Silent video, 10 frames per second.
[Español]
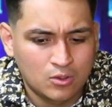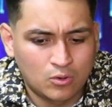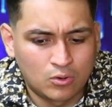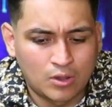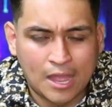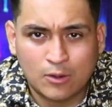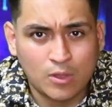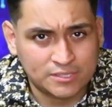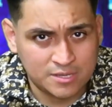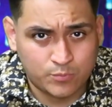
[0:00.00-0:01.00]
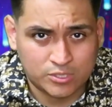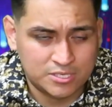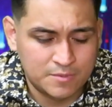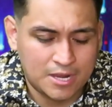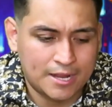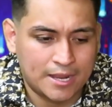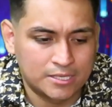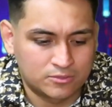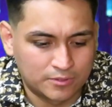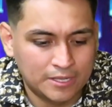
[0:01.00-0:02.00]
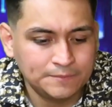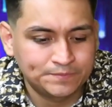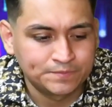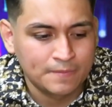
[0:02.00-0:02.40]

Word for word: O algo así, pues similar a eso, ah,